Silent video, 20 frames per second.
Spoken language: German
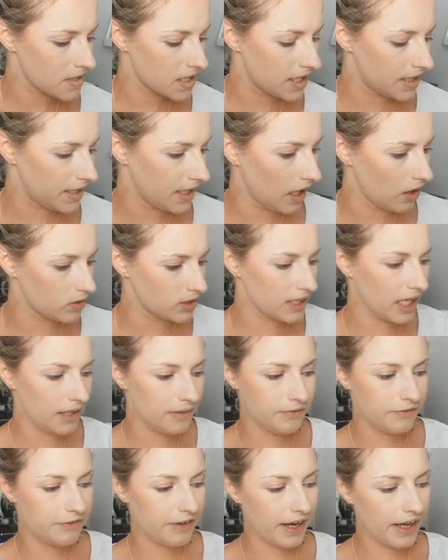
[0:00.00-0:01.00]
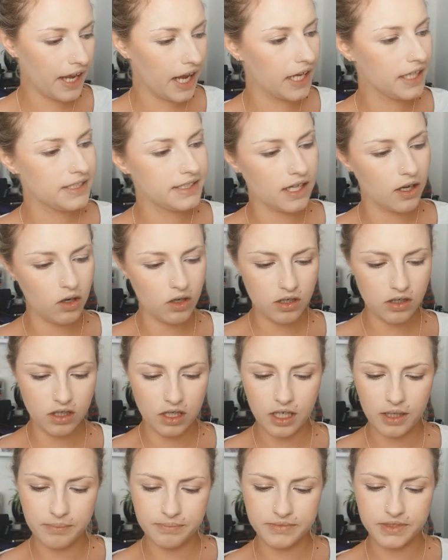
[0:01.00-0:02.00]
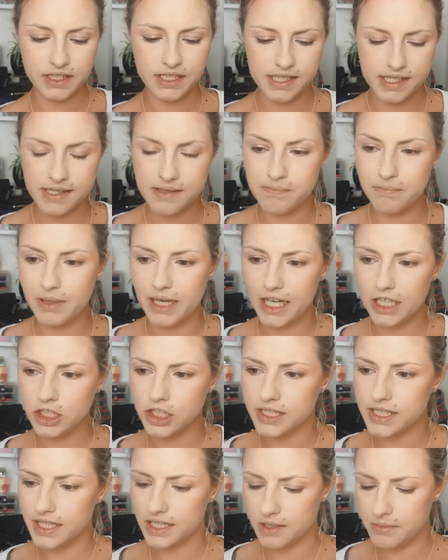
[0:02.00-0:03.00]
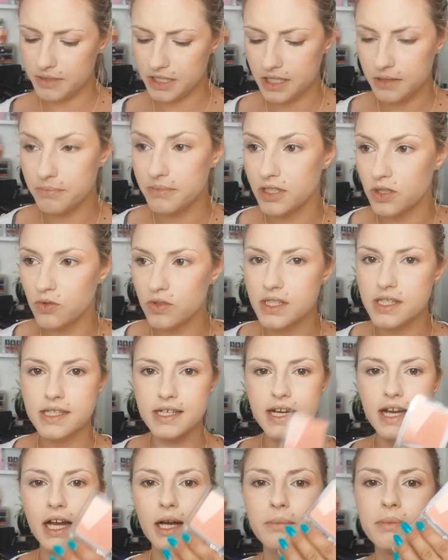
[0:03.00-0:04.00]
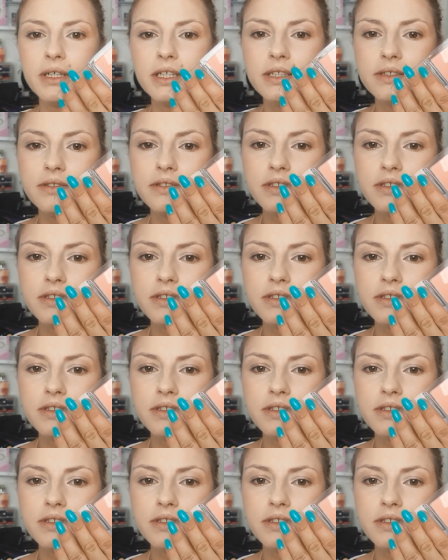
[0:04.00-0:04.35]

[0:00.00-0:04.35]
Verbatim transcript: Genau, dann feiere ich auch ähm, diesen Blush, seitdem ich ihn benutzt habe.